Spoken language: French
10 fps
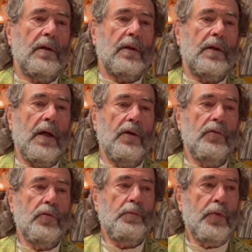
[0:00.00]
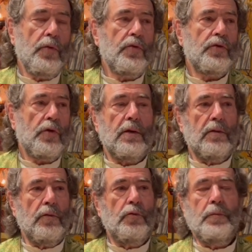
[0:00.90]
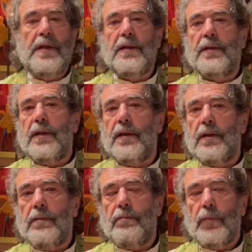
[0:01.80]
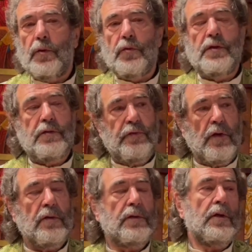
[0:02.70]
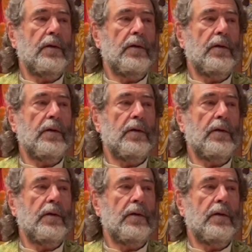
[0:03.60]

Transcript: qu'elle nous plonge dans une humilité crucifiante.